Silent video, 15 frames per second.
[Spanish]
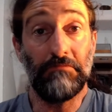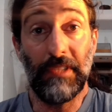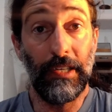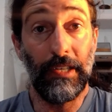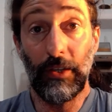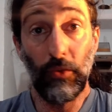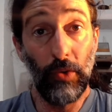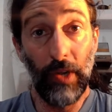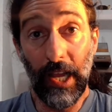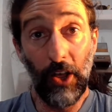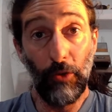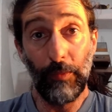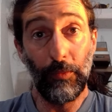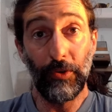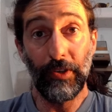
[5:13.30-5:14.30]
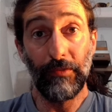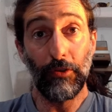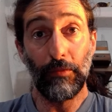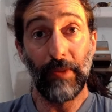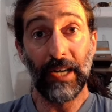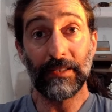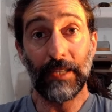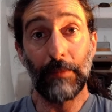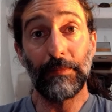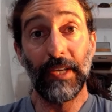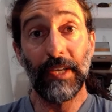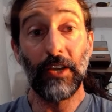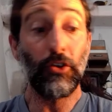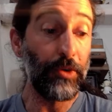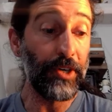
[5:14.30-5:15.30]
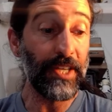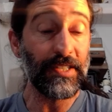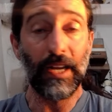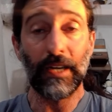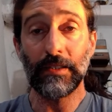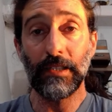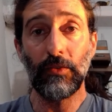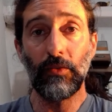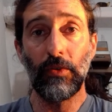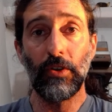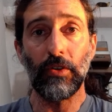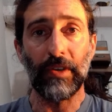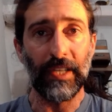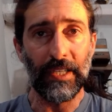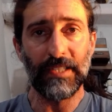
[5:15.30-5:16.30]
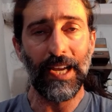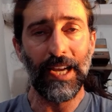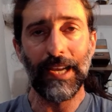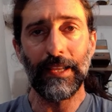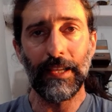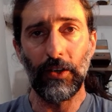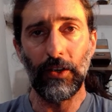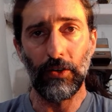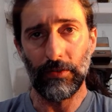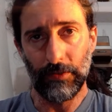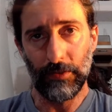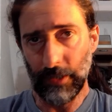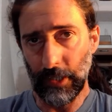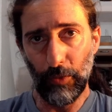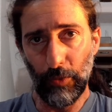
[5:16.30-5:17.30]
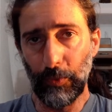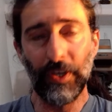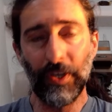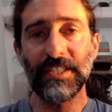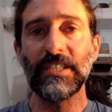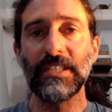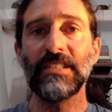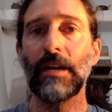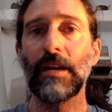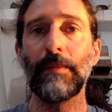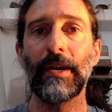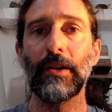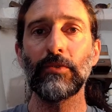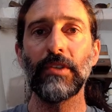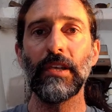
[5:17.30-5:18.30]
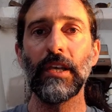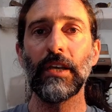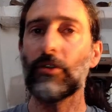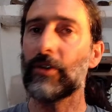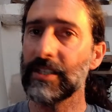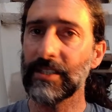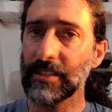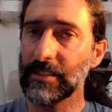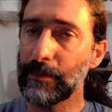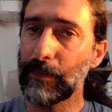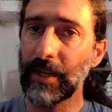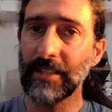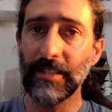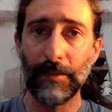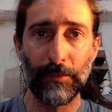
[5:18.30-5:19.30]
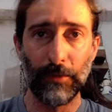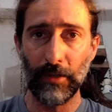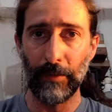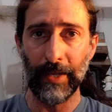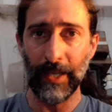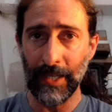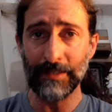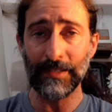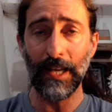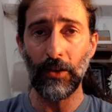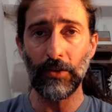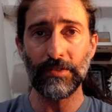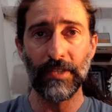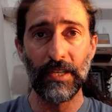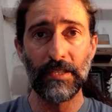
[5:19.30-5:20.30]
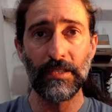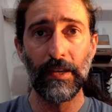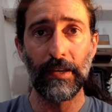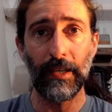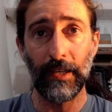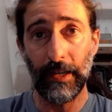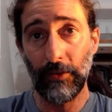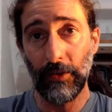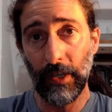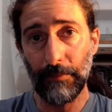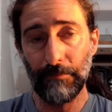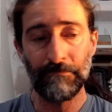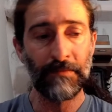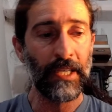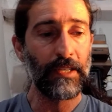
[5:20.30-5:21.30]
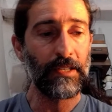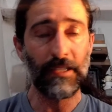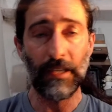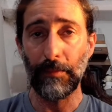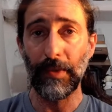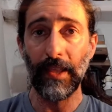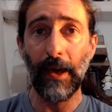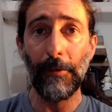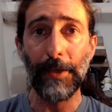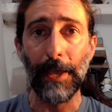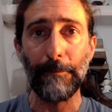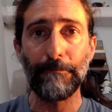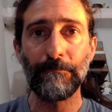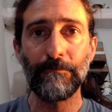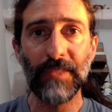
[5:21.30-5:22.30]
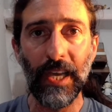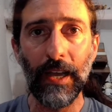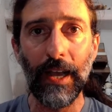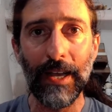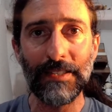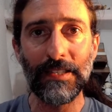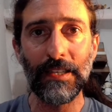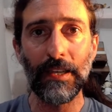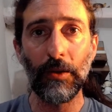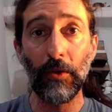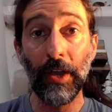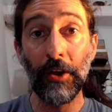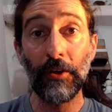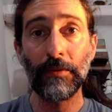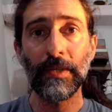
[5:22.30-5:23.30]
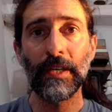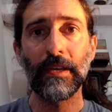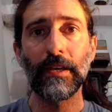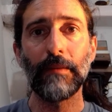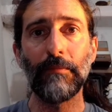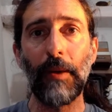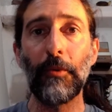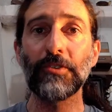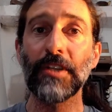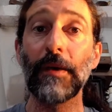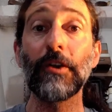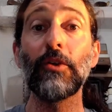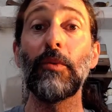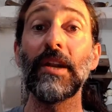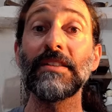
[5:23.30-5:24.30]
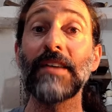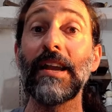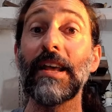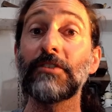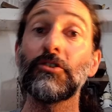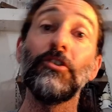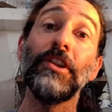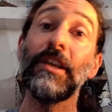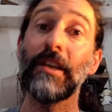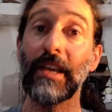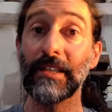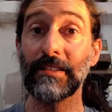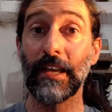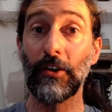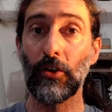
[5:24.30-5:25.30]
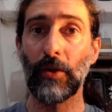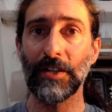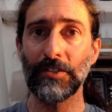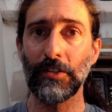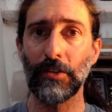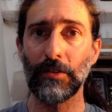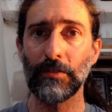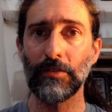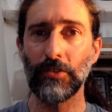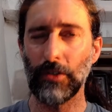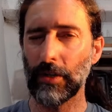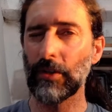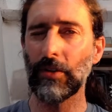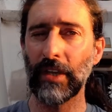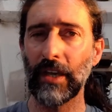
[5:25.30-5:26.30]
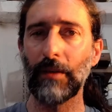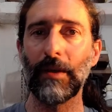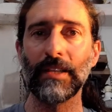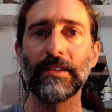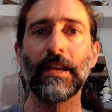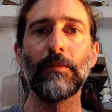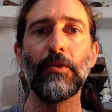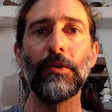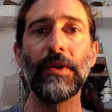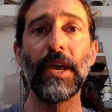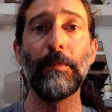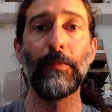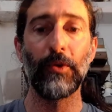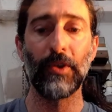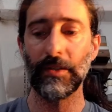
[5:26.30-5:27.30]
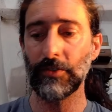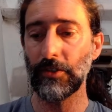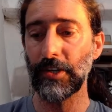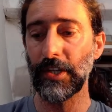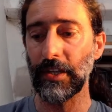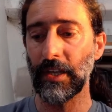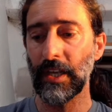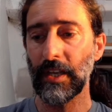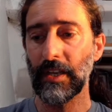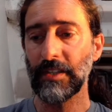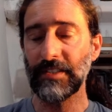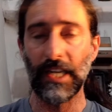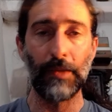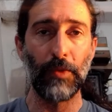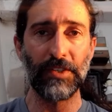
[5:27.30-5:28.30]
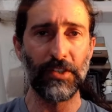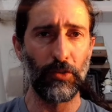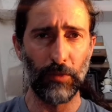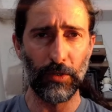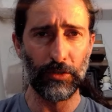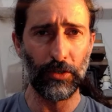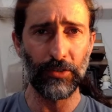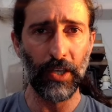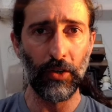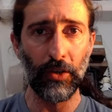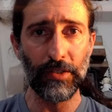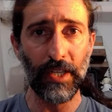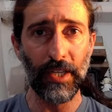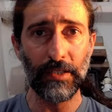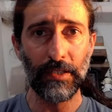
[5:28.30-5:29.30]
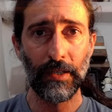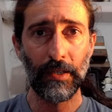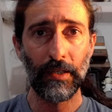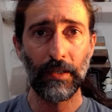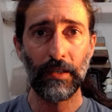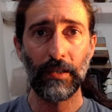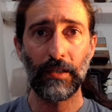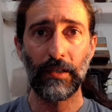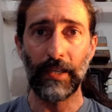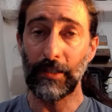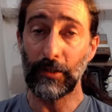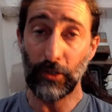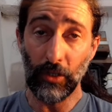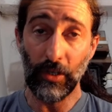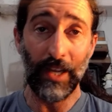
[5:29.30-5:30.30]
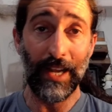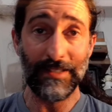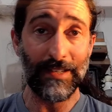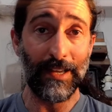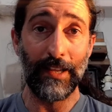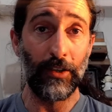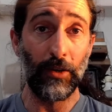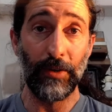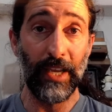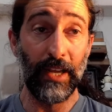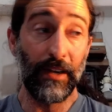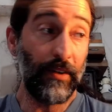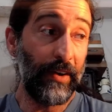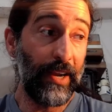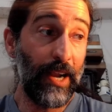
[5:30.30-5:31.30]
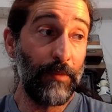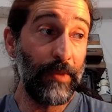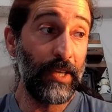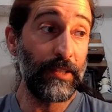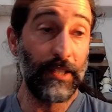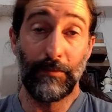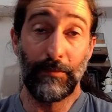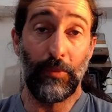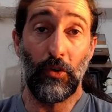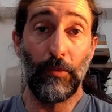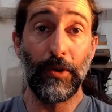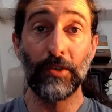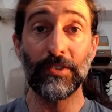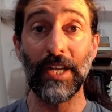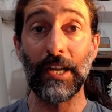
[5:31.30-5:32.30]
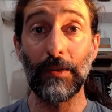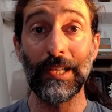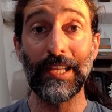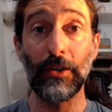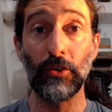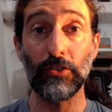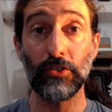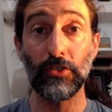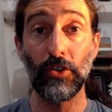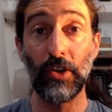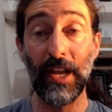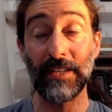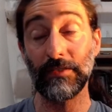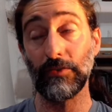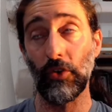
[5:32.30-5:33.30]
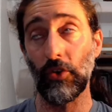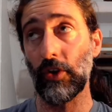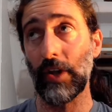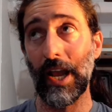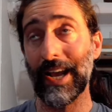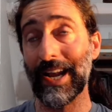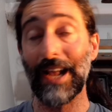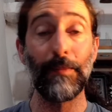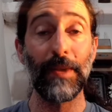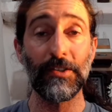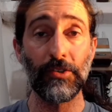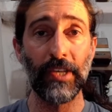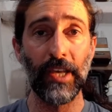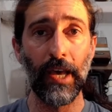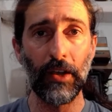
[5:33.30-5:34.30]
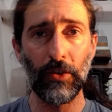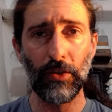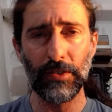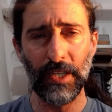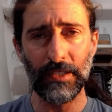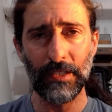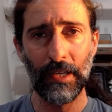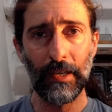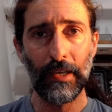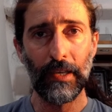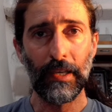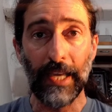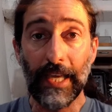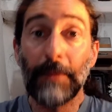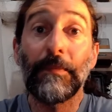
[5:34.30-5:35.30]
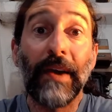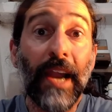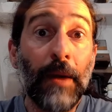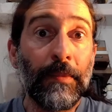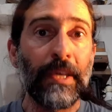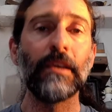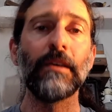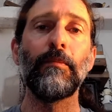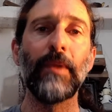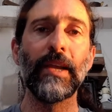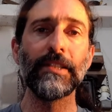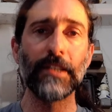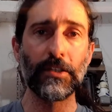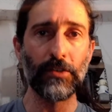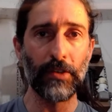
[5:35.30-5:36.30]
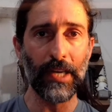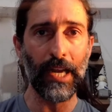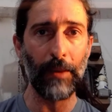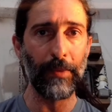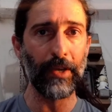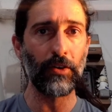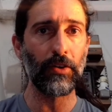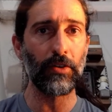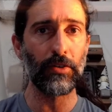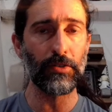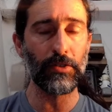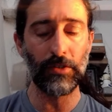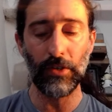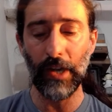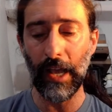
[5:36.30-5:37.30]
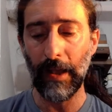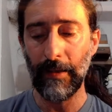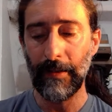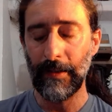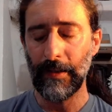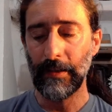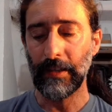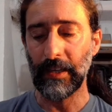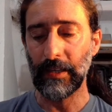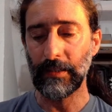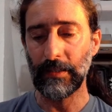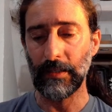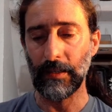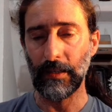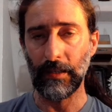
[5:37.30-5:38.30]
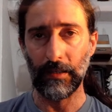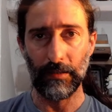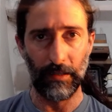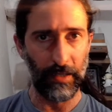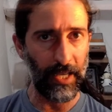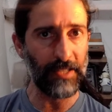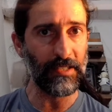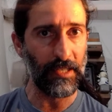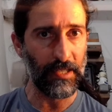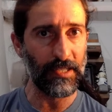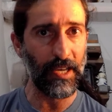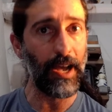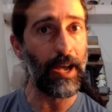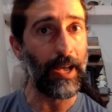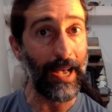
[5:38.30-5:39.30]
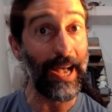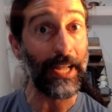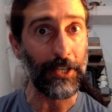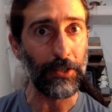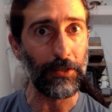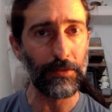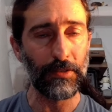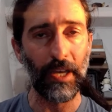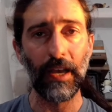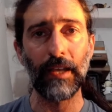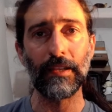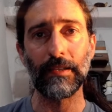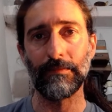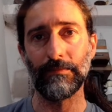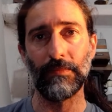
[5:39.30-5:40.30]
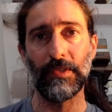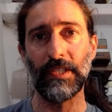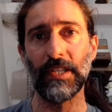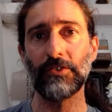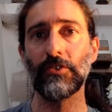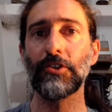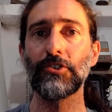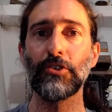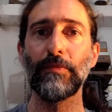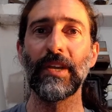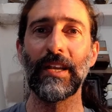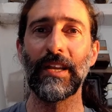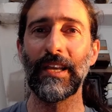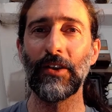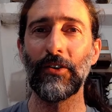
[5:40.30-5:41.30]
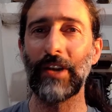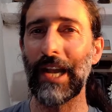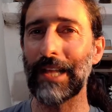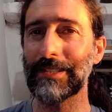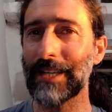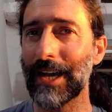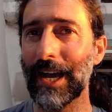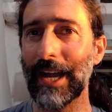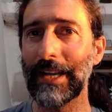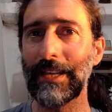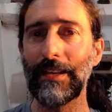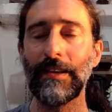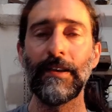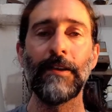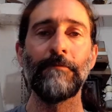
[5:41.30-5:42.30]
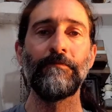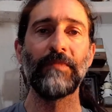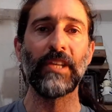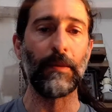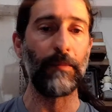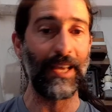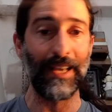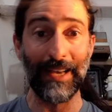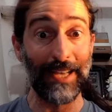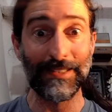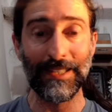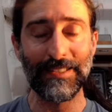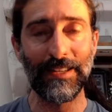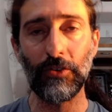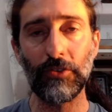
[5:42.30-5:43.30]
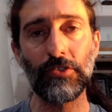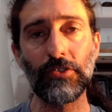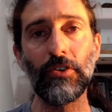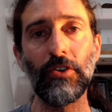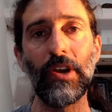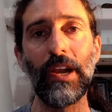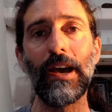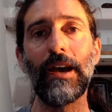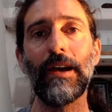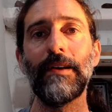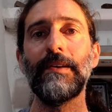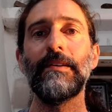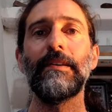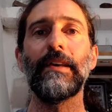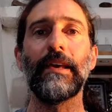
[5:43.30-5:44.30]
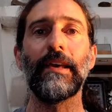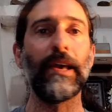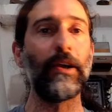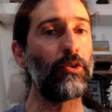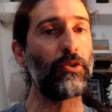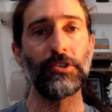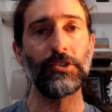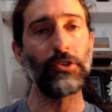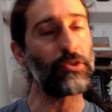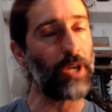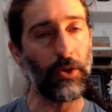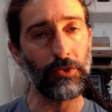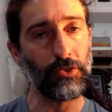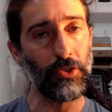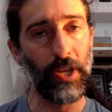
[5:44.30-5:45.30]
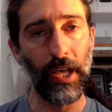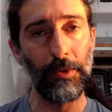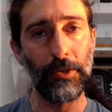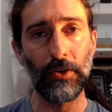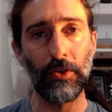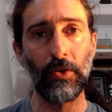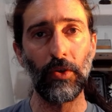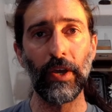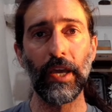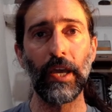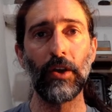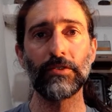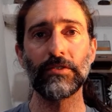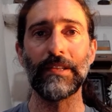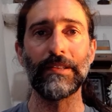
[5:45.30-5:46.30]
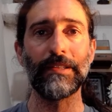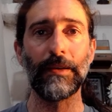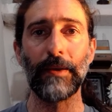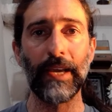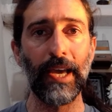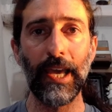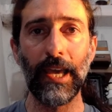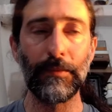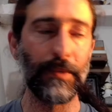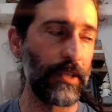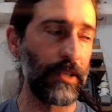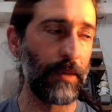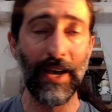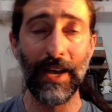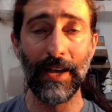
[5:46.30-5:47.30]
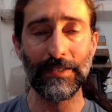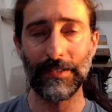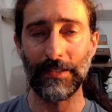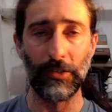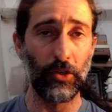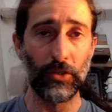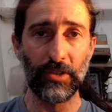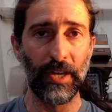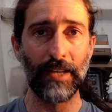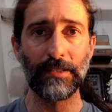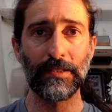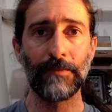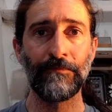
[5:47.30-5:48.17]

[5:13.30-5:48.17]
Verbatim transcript: ningún lado me pude informar tan bien como en ese artículo y ya les digo, se los pude sintetizar para ustedes con esta simpleza porque me encanta la docencia y creo que se me da bien. Así que bueno, vamos a ver cómo le sale a Sony esta innovación. Yo creo que va a andar muy bien porque Sony se animó a hacer un montón de cosas y todas le han salido bien realmente, por lo menos a nivel de consolas o la gran mayoría de cosas. Y para mí PlayStation es la mejor consola este, desde hace ya años. Y eso que yo me crié con el Atari que me encanta esa consola, eh, he conocido otras consolas de videojuegos, el TV Game y demás, y otras,